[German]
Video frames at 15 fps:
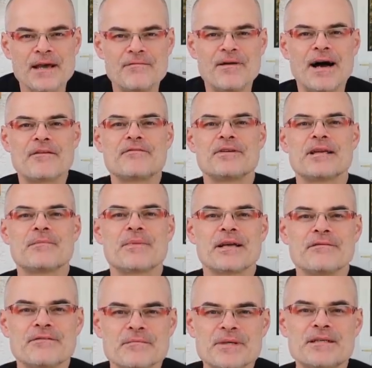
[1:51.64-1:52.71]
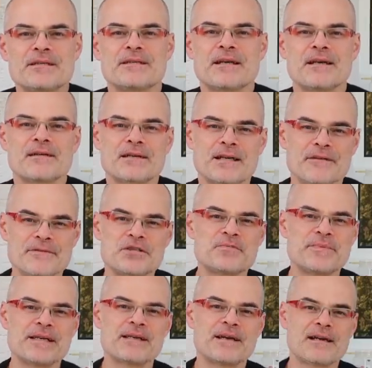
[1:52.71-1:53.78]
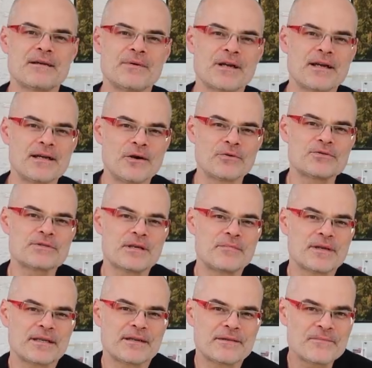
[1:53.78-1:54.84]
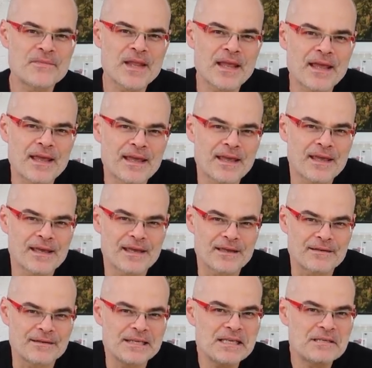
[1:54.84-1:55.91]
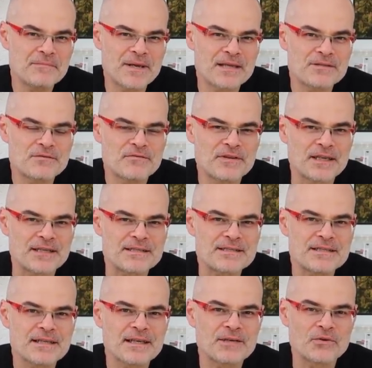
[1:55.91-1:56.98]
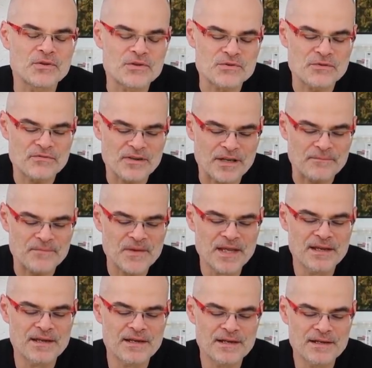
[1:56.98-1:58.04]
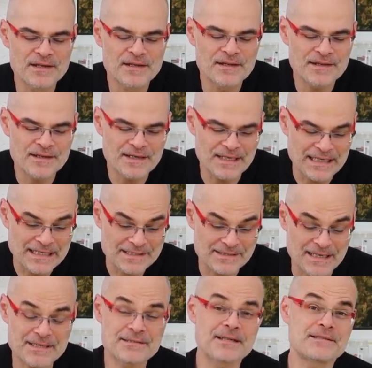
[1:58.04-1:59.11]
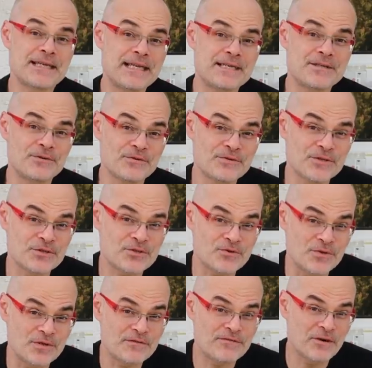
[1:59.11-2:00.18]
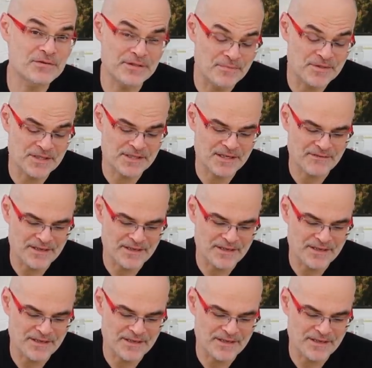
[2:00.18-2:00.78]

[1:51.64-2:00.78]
waren für jemanden wie mich, der Klavier spielen kann, aber keine Autos reparieren, äh, nicht mehr zu finanzieren und insofern ist das das Ende unseres schönen V70